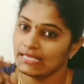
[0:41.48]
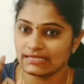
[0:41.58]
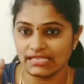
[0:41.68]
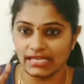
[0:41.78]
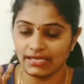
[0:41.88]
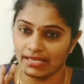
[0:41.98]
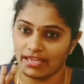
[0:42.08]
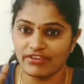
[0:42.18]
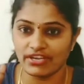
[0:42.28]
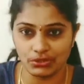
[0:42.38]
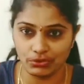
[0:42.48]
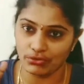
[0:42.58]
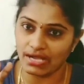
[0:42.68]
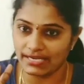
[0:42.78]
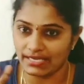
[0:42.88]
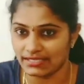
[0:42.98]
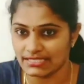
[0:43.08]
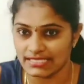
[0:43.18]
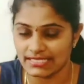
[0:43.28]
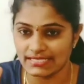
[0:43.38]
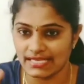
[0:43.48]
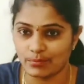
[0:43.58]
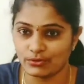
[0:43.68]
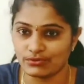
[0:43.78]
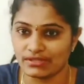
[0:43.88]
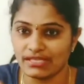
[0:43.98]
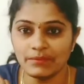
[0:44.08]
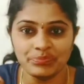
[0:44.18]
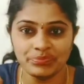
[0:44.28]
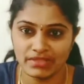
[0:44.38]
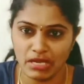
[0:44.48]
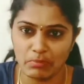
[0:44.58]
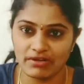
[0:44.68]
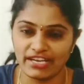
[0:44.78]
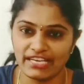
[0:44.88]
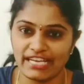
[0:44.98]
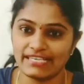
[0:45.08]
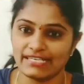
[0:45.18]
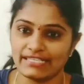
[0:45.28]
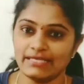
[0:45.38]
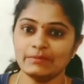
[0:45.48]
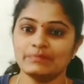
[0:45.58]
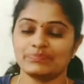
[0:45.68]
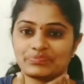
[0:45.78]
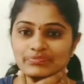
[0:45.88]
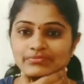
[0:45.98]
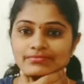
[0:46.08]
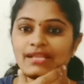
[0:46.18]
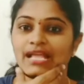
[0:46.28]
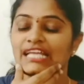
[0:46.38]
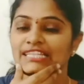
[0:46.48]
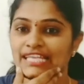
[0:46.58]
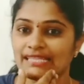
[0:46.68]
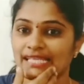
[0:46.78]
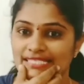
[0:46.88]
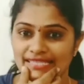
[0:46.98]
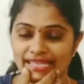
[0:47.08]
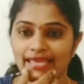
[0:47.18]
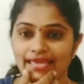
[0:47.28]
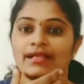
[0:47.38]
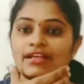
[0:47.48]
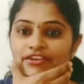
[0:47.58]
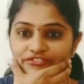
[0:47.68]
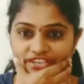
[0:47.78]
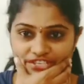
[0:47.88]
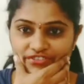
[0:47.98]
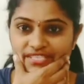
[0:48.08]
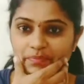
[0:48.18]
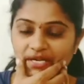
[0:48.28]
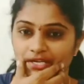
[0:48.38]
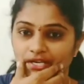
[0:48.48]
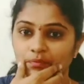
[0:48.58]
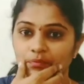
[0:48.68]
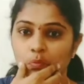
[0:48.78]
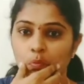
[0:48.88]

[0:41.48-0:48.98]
ఈ త్రీ ఎఫెక్టివ్ యోగా అనేది చేస్తే సరిపోతుంది నంబర్ వన్ ఏంటంటే అందరికి తెలిసిందే ఫిష్ ఫేస్ పెట్టడం